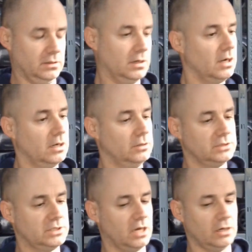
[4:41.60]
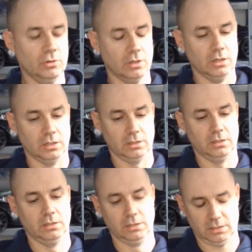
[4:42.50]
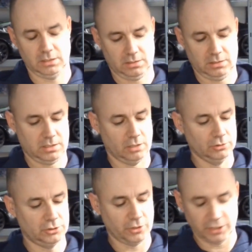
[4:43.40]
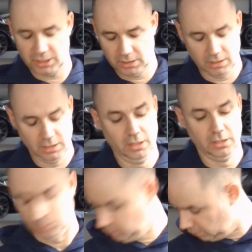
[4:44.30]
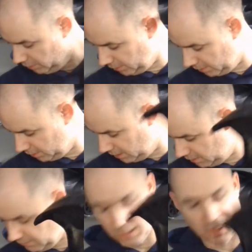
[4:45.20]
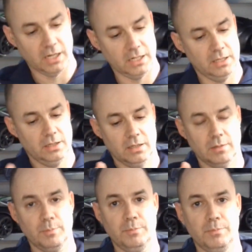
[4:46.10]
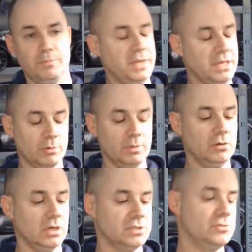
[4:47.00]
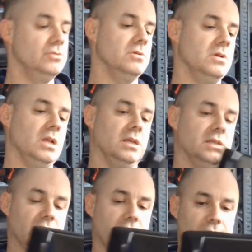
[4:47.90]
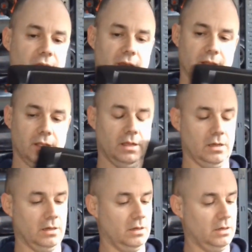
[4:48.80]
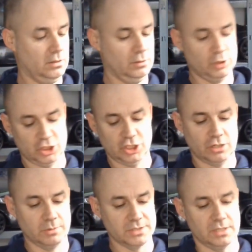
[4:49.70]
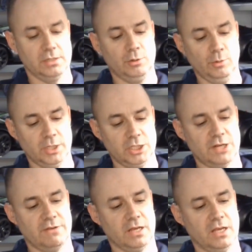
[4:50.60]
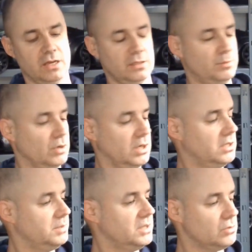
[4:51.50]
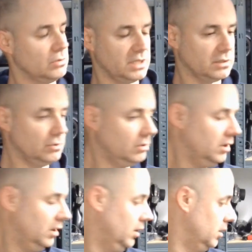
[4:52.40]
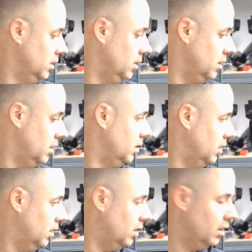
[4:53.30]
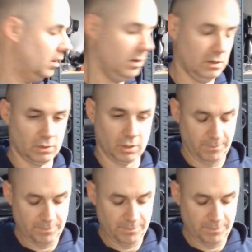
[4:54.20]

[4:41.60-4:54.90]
Voilà, une carreau, carreau de Truggy. Donc qui va aller picobello là-dessus. Ça va le faire. Euh, moi j'ai déjà commencé à découper, j'avais regardé pour l'adapter sur le techno. Euh, voilà.